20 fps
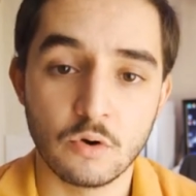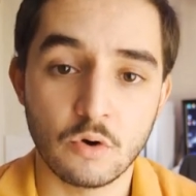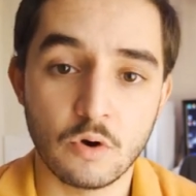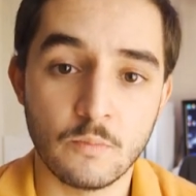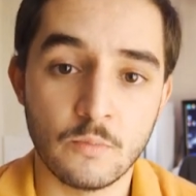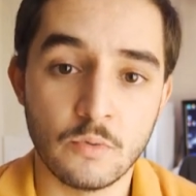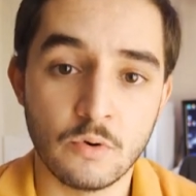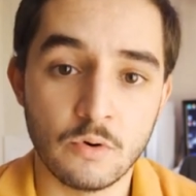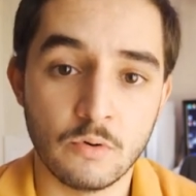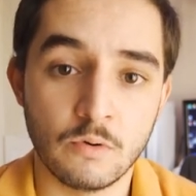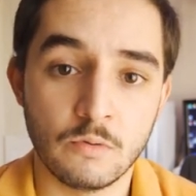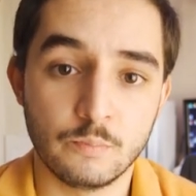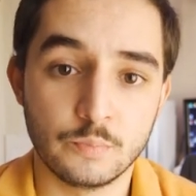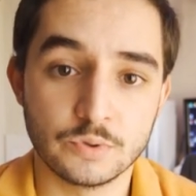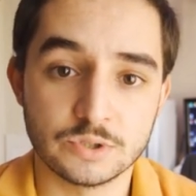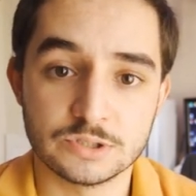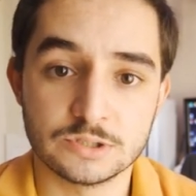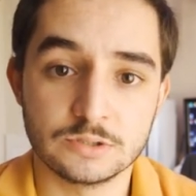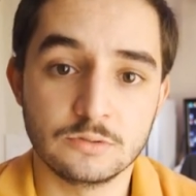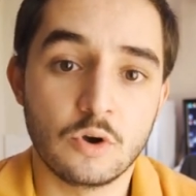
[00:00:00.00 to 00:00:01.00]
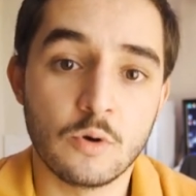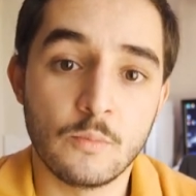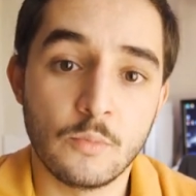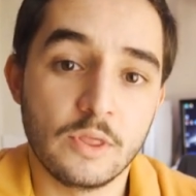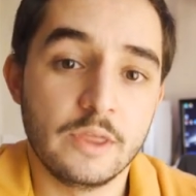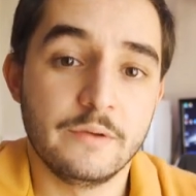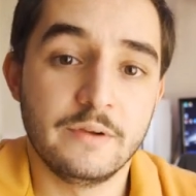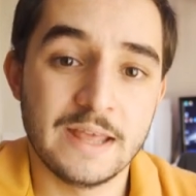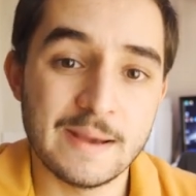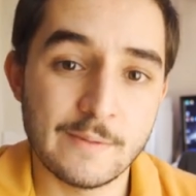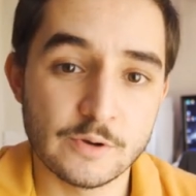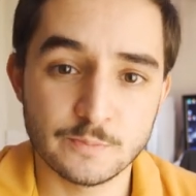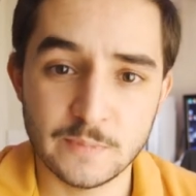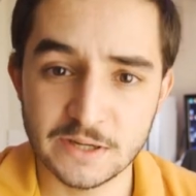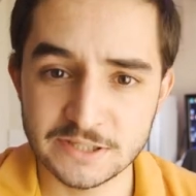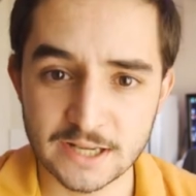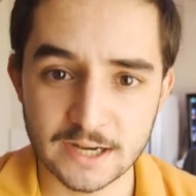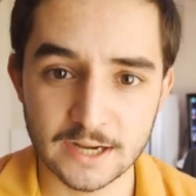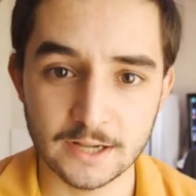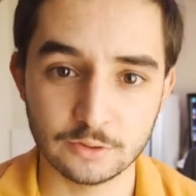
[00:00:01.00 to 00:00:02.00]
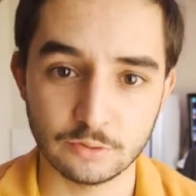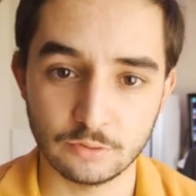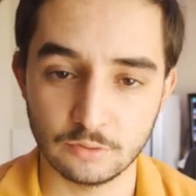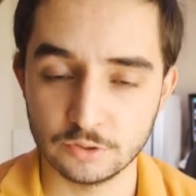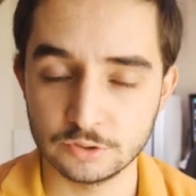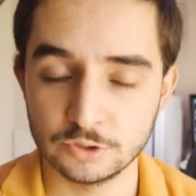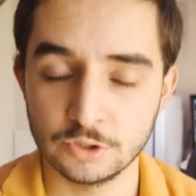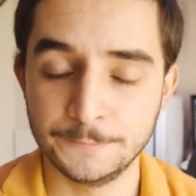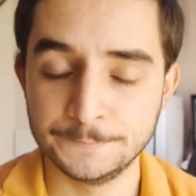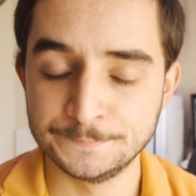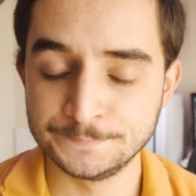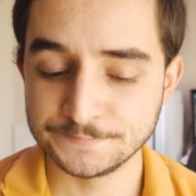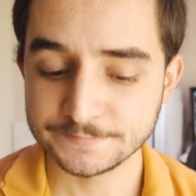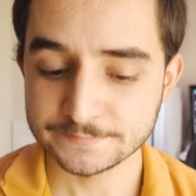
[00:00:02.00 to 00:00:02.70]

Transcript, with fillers: como, pues, como deberíamos pasarla todos, ¿no?